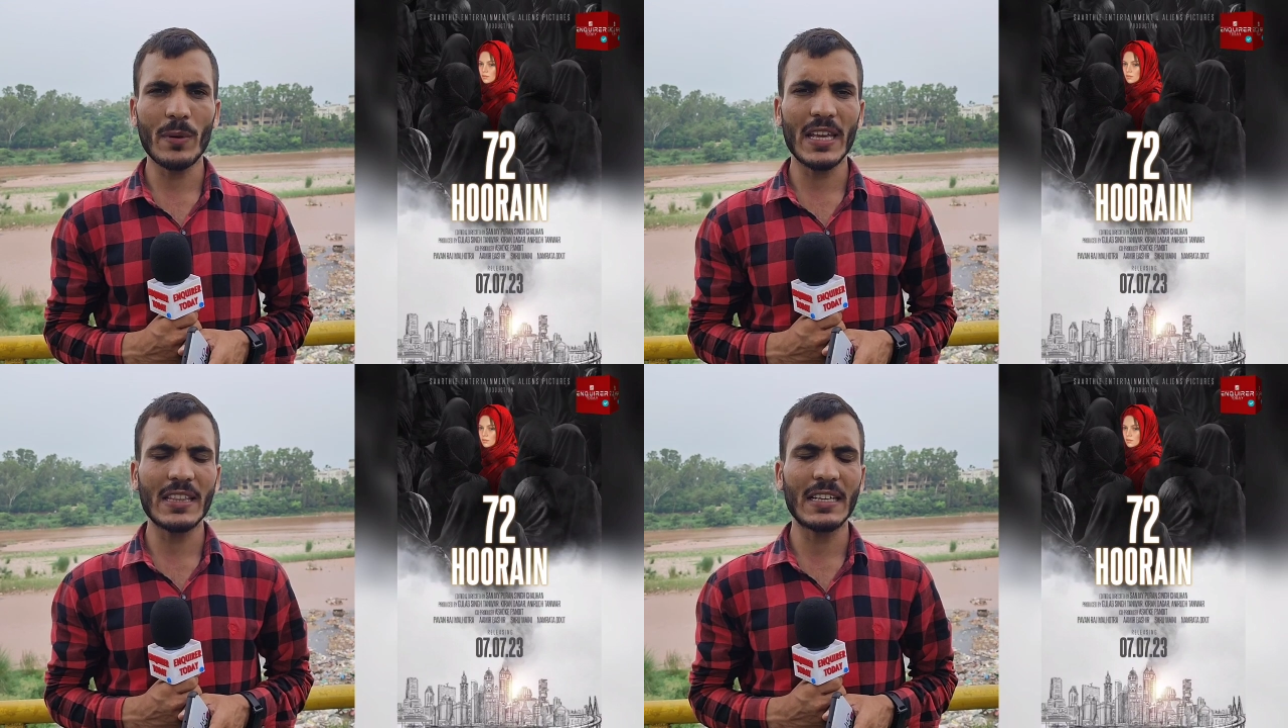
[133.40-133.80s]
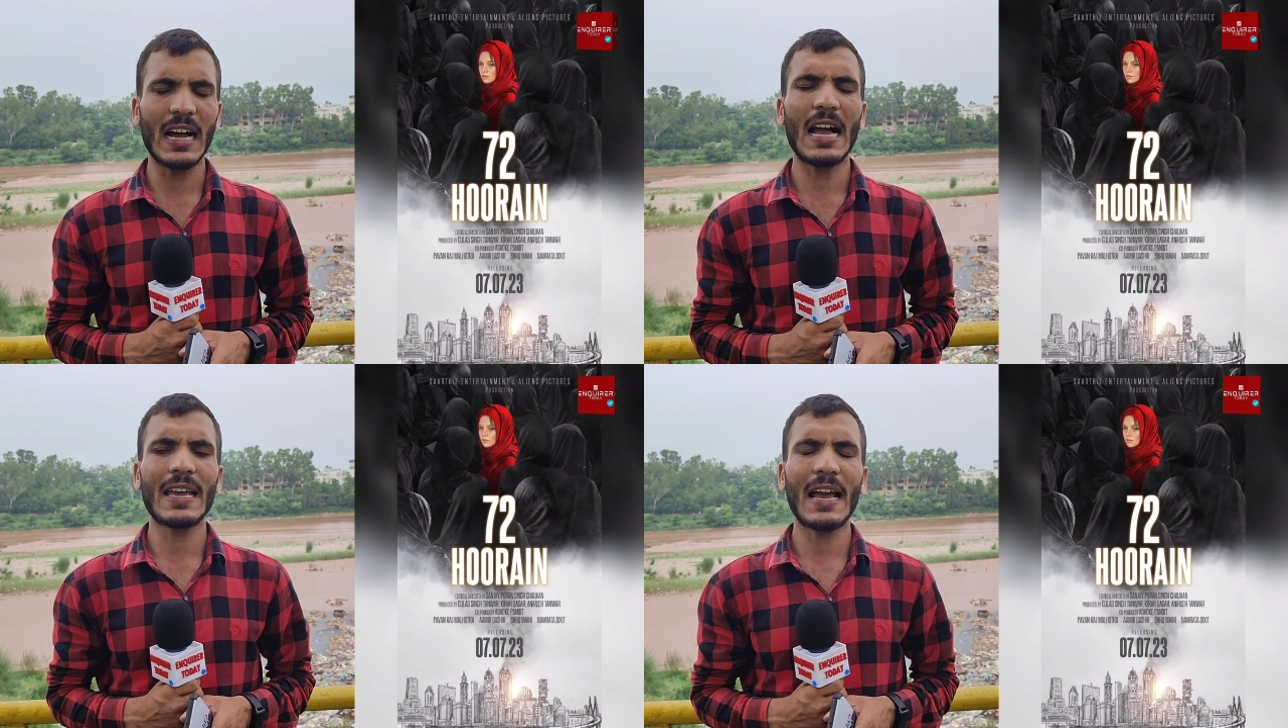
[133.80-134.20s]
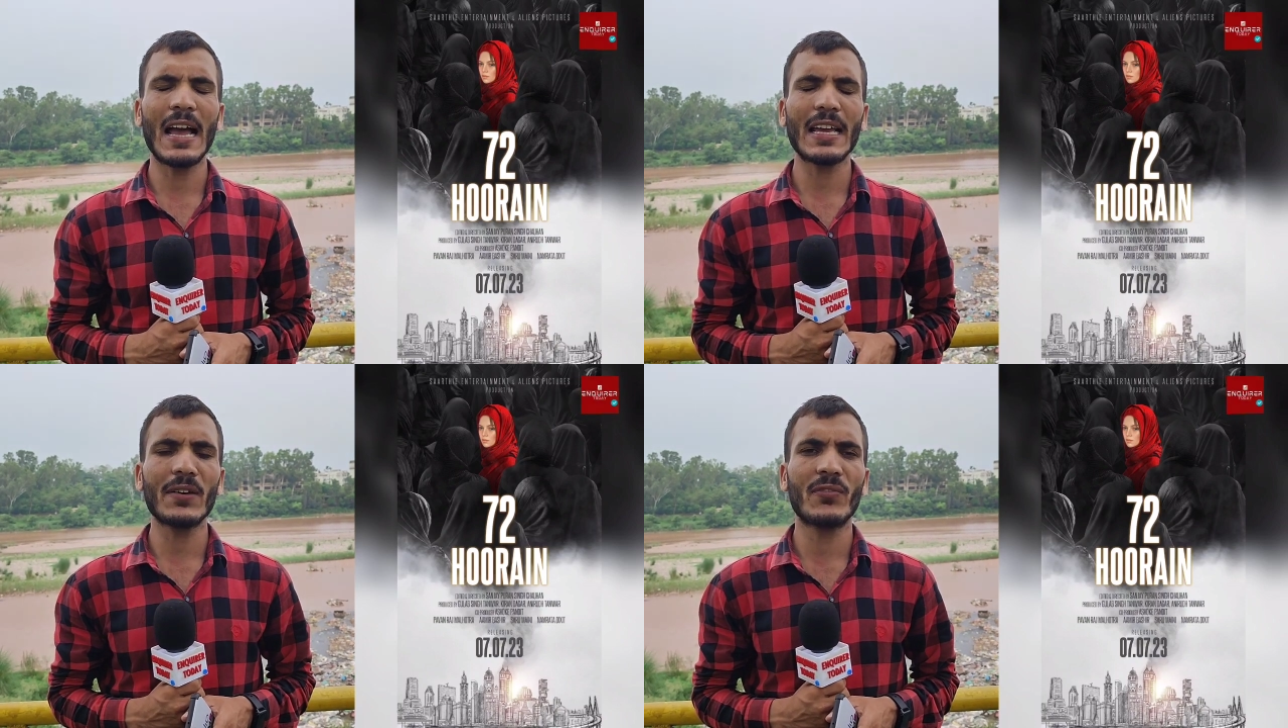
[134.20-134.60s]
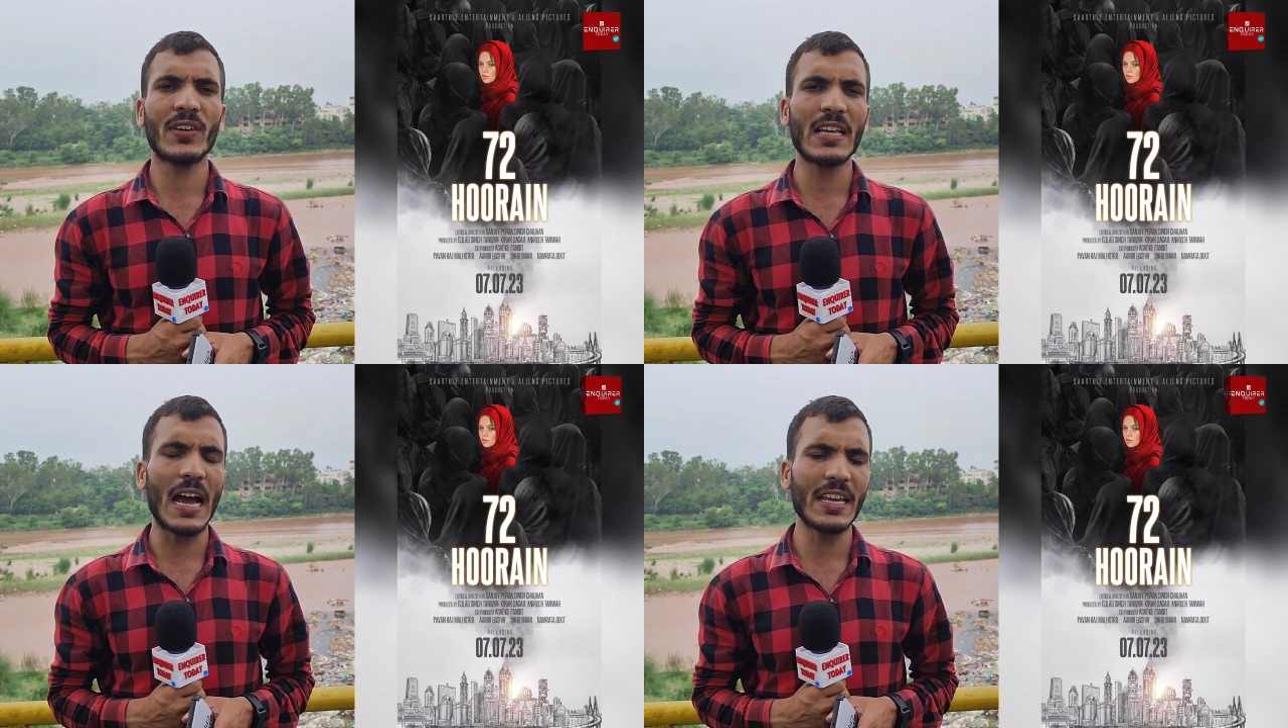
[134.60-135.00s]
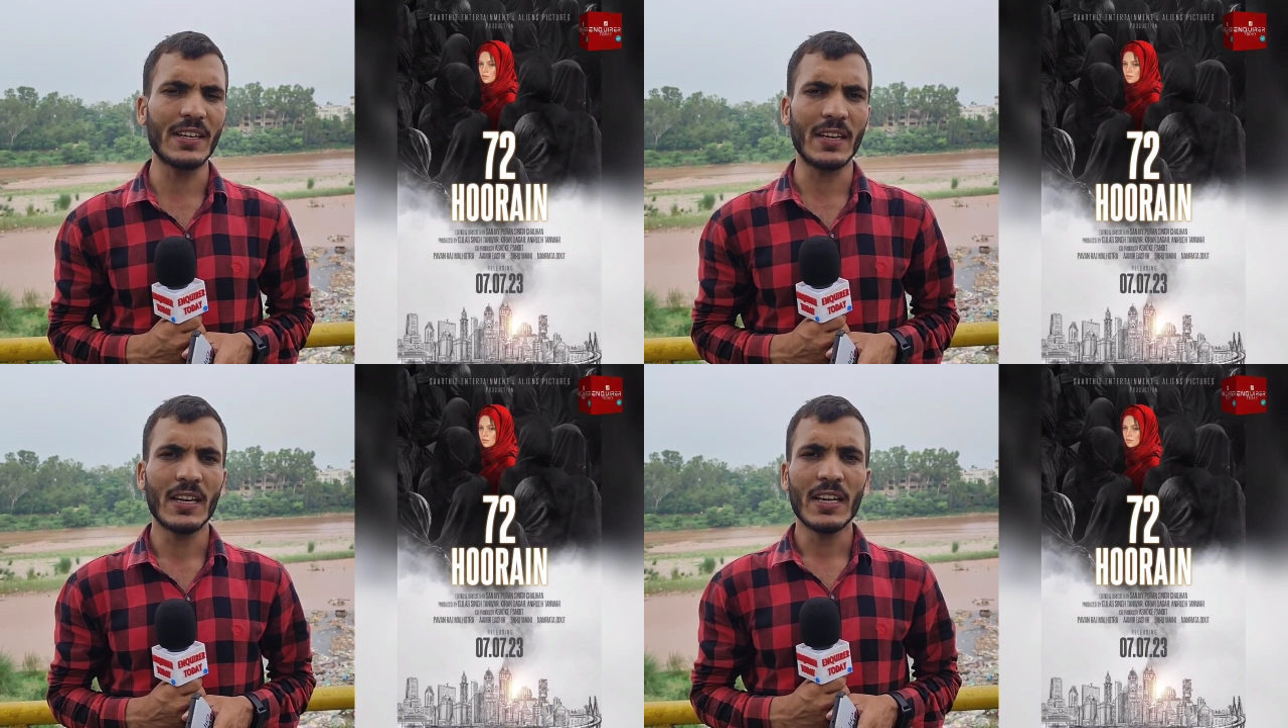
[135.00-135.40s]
पर यह दिखाया गया है कि फ़िदाइन